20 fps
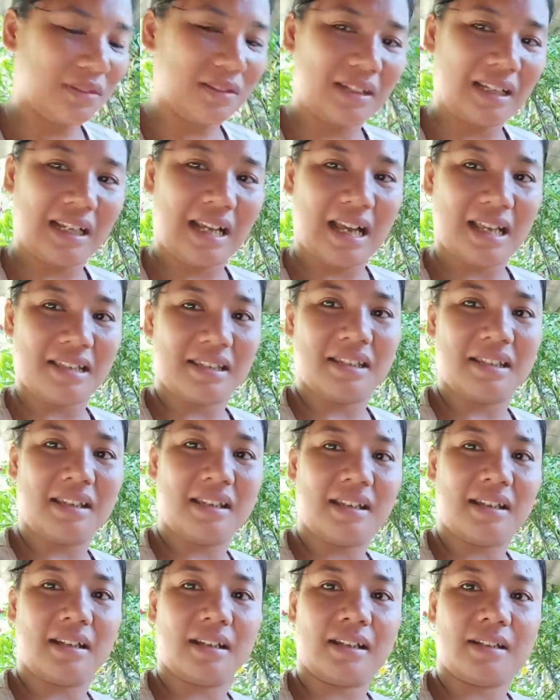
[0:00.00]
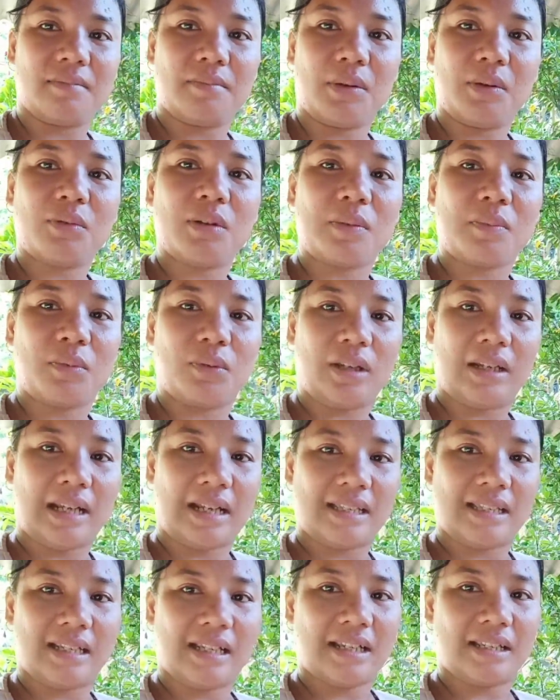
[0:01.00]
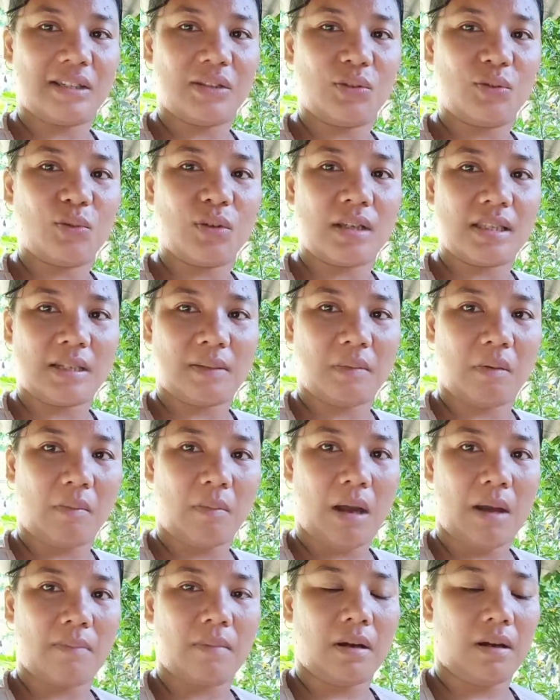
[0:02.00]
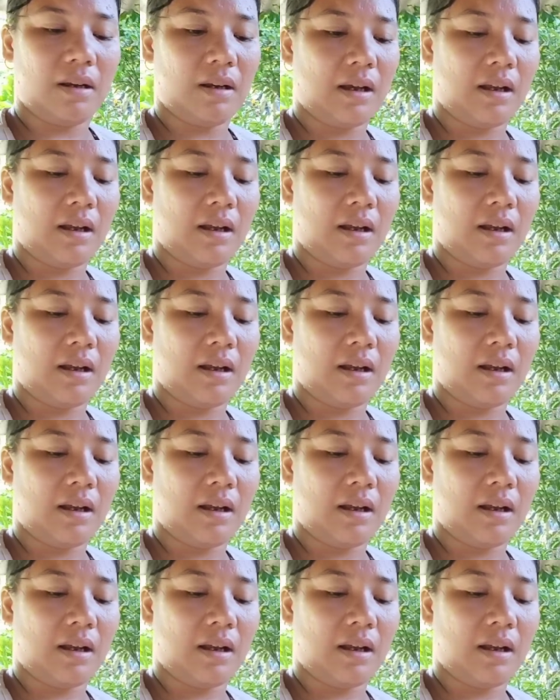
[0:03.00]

dikasih udah pun dikasih kasih juga sama mama